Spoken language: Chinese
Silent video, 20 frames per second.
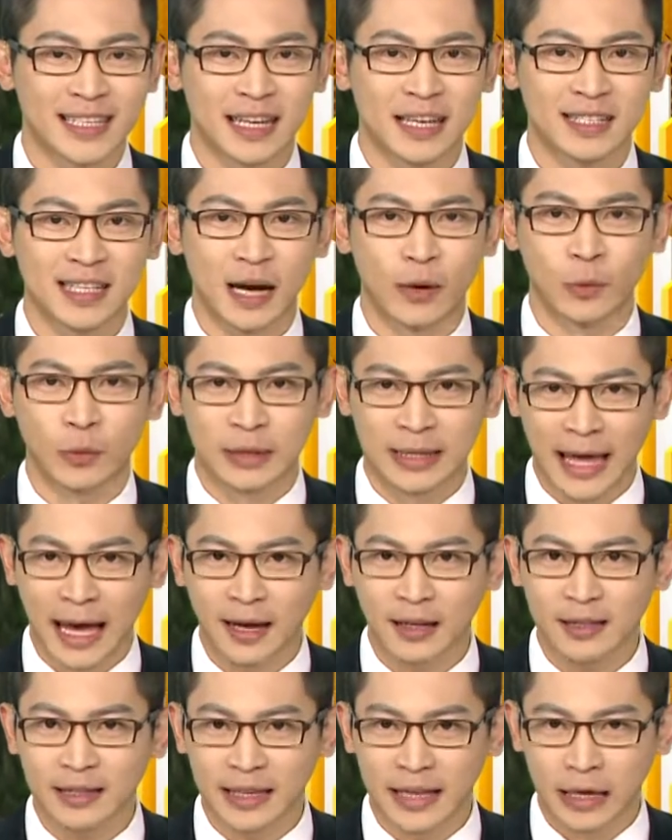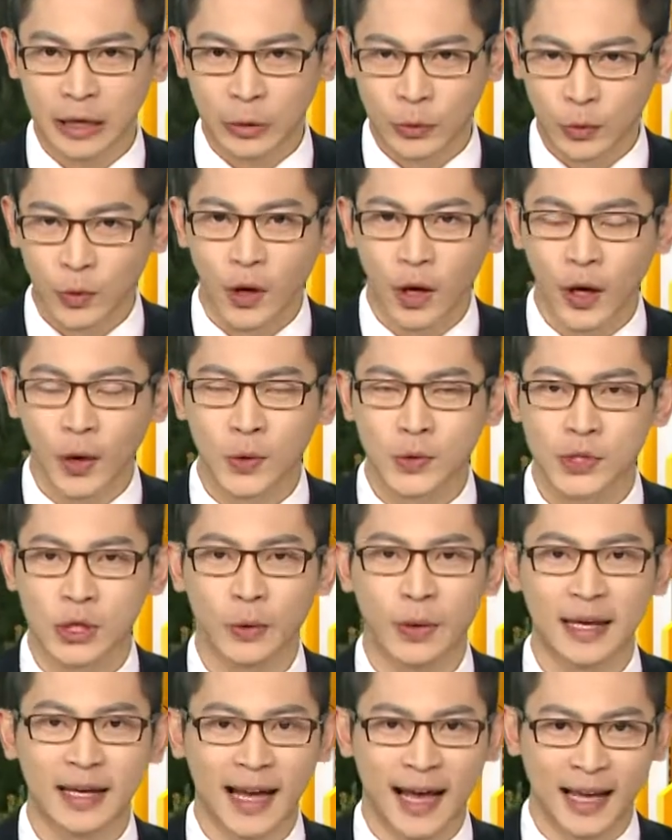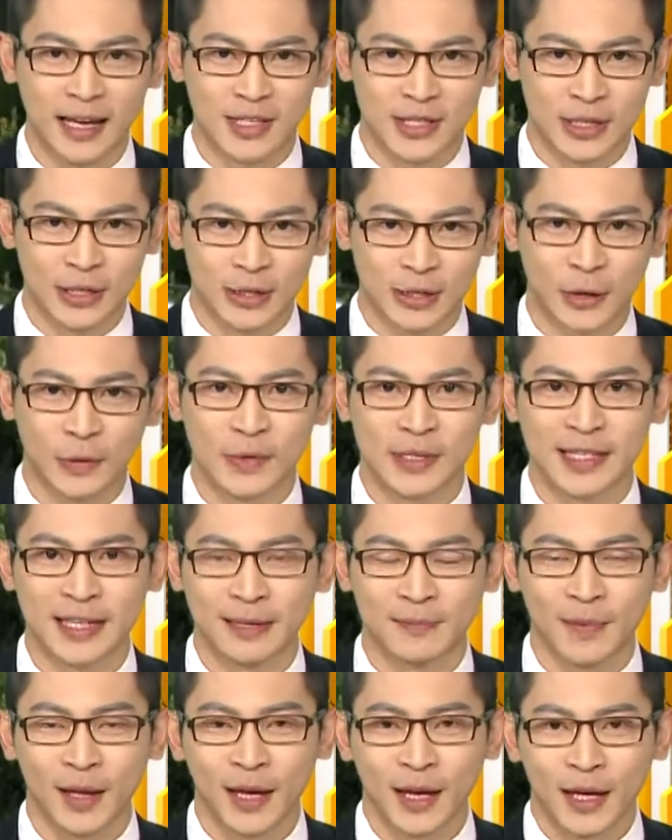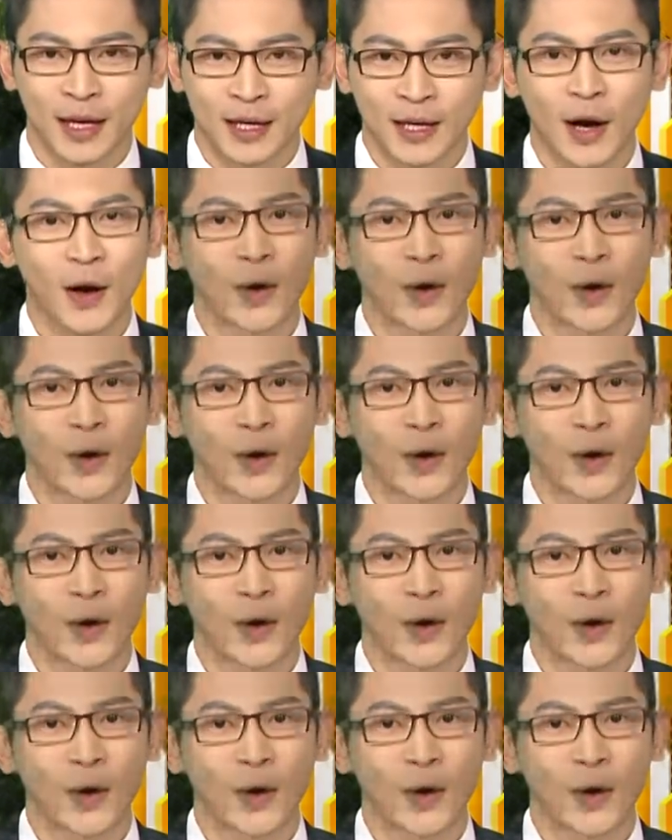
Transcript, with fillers: 天下午两点过后就会开始涌现。高